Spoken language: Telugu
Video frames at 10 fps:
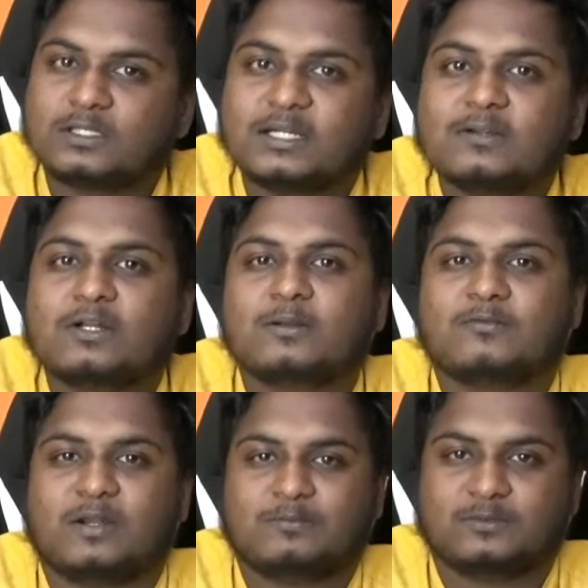థర్టీన్ ఓటీటీ
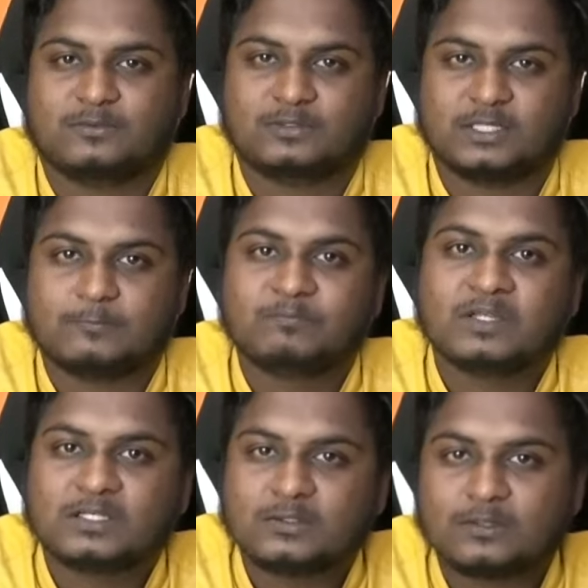ప్లాట్ఫామ్స్ వస్తాయి
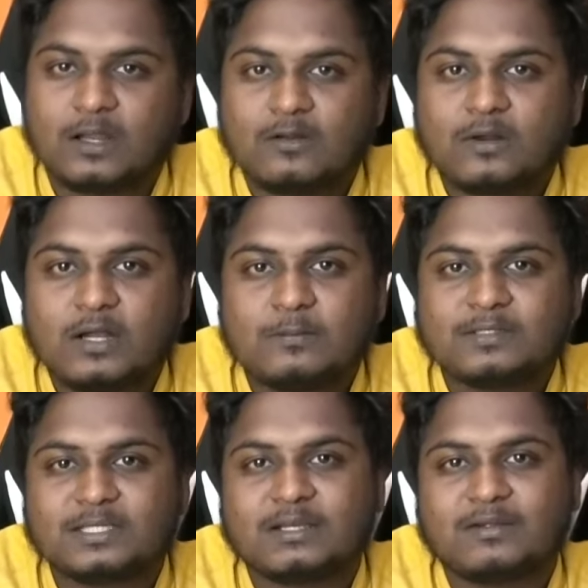సో దానిలో రెండు
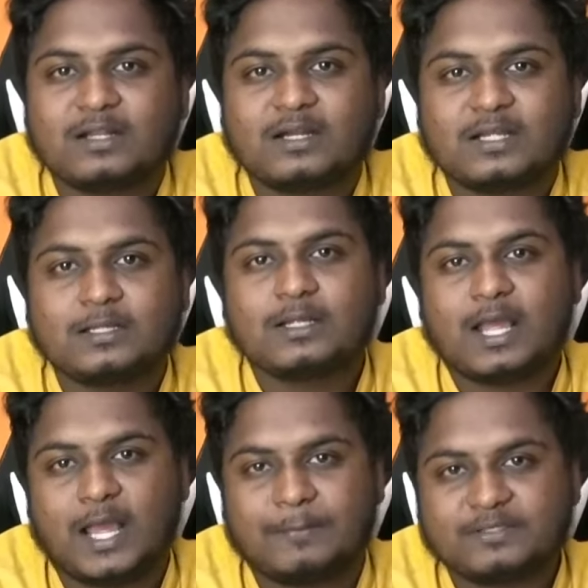మిస్ అయ్యేవి ఏంటంటే
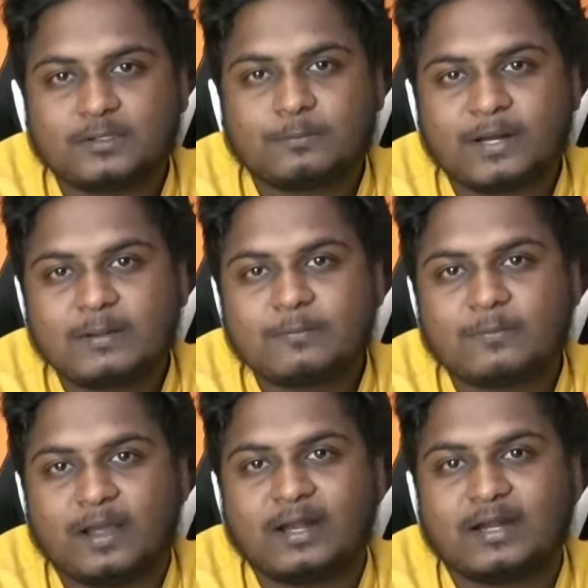అమెజాన్ ప్రైమ్
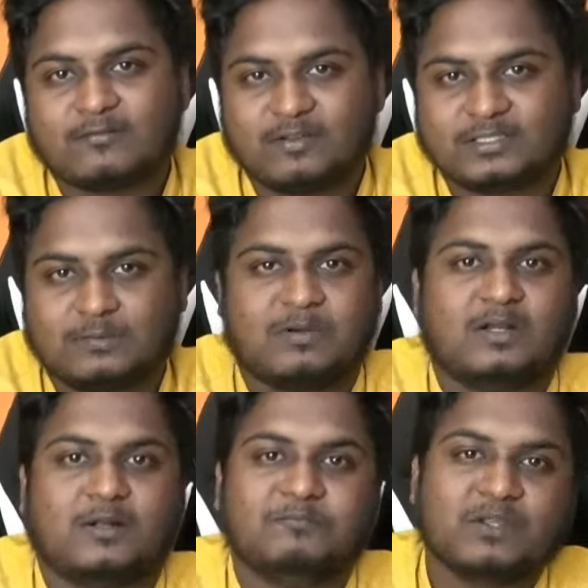అండ్ నెట్ఫ్లిక్స్
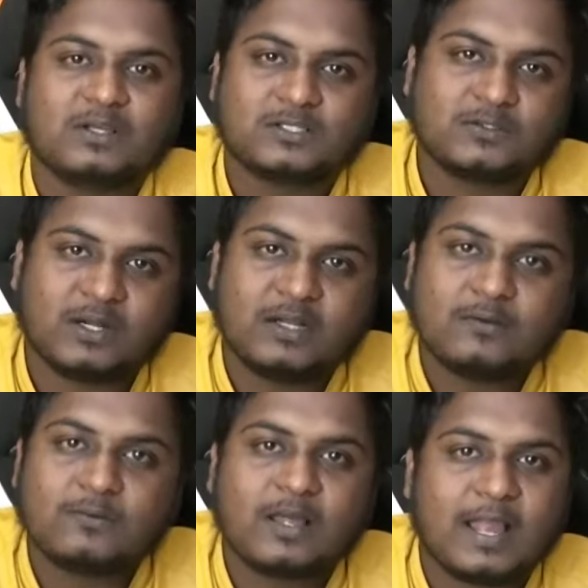అనమాట సో
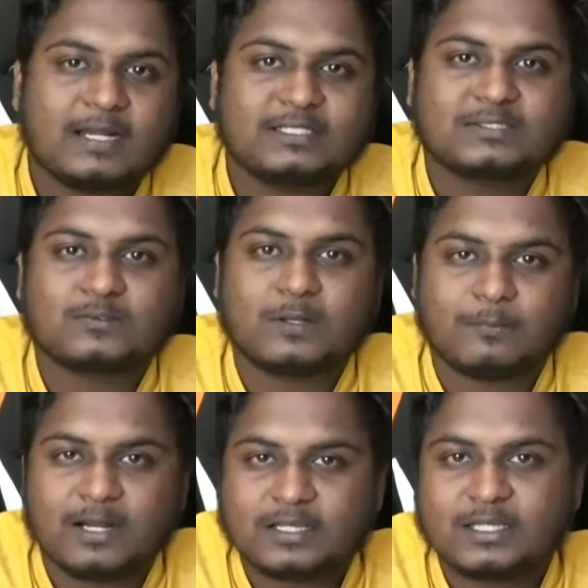రెండు కూడా యాడ్ చేసుకుంటే
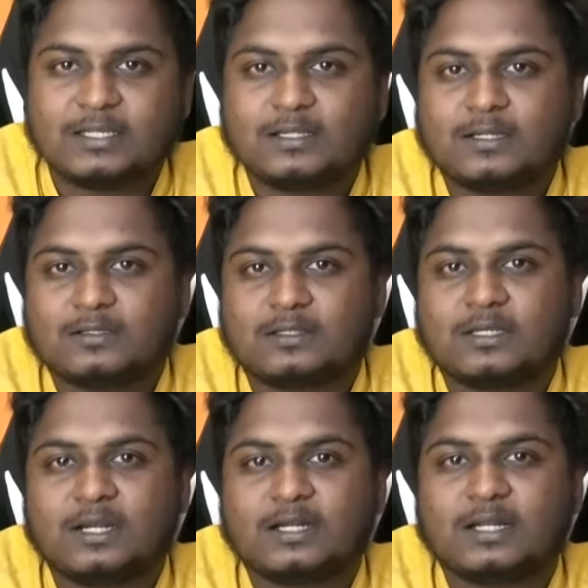మనకి
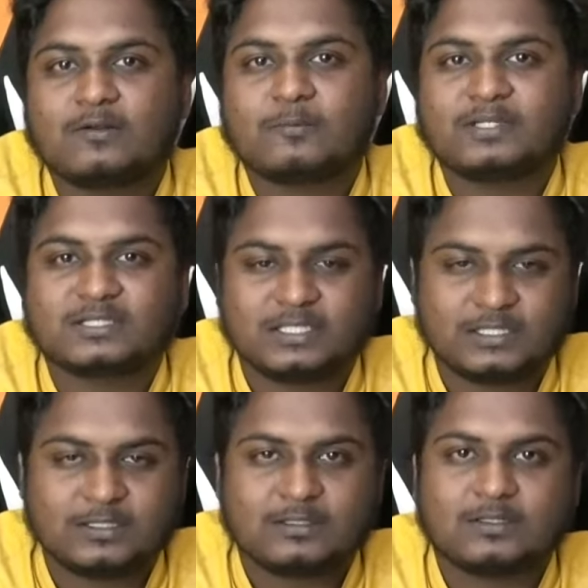త్రీ నైంటీ నైన్ రూపీస్కి
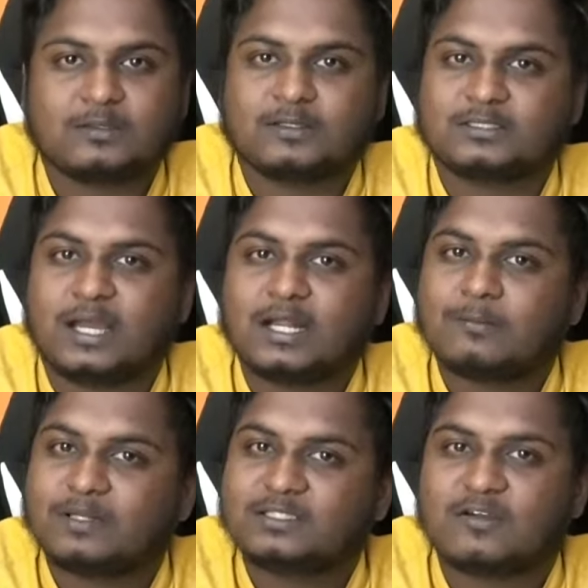చాలా
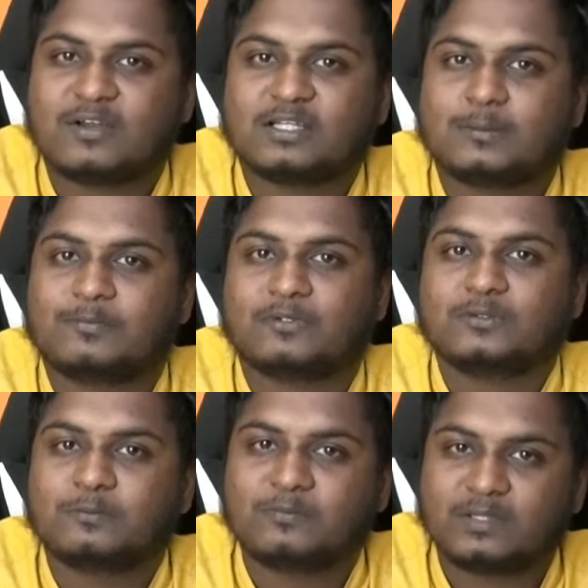మంచి ఆఫర్ అయితే
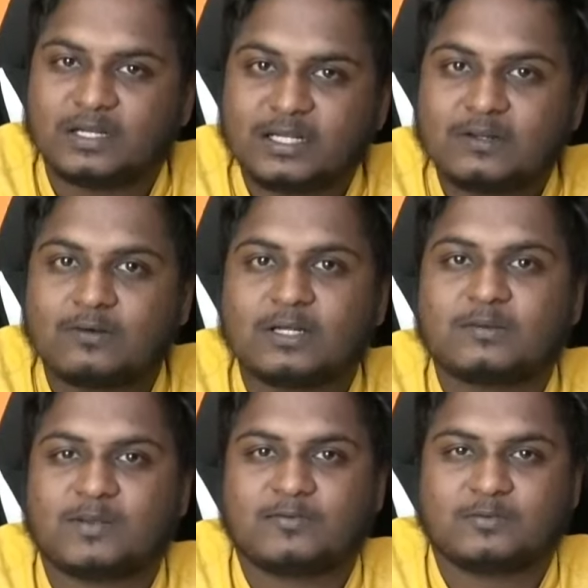చెప్పుకోవచ్చు థర్టీన్
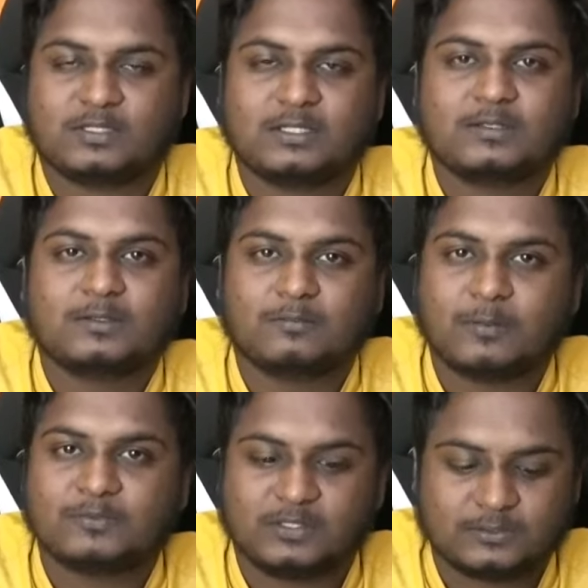ఓటీటీ ప్లాట్ఫామ్స్ అయితే
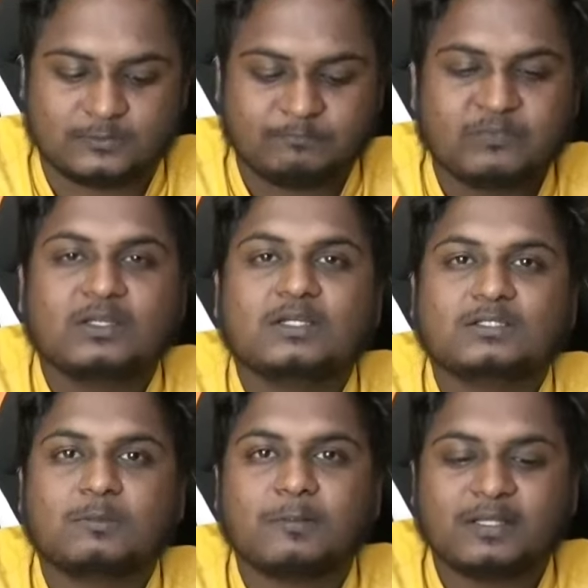మనం చూడొచ్చు
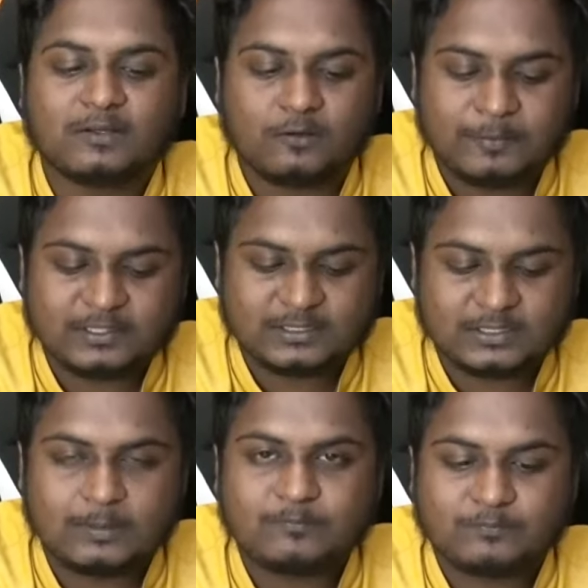సో మనం అయితే ఓపెన్
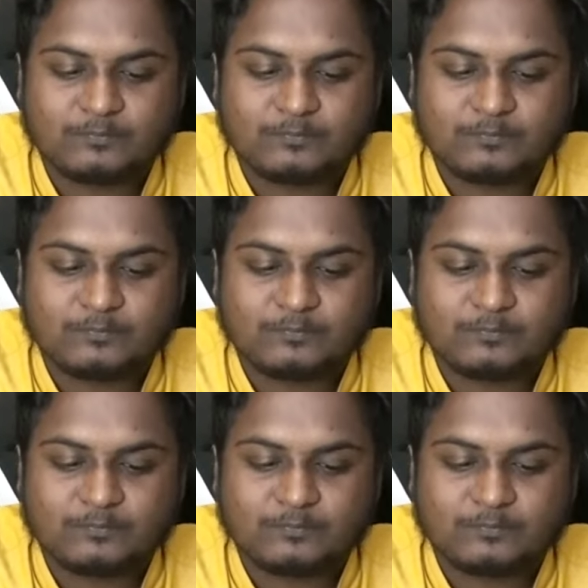చేసేద్దాం